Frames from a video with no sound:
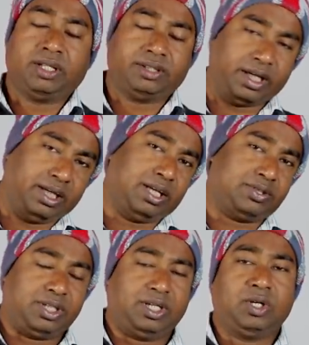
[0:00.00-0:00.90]
तरीके
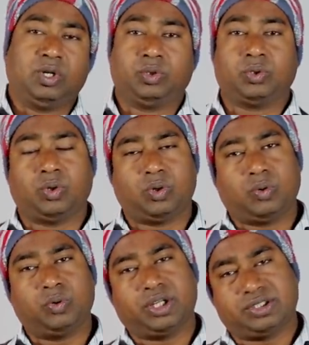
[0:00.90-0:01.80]
से तो
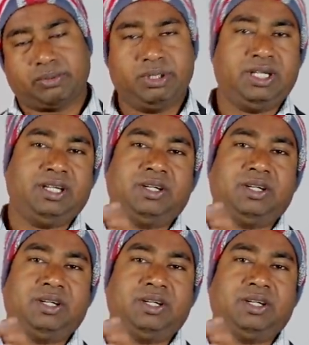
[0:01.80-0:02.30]
उनके सभी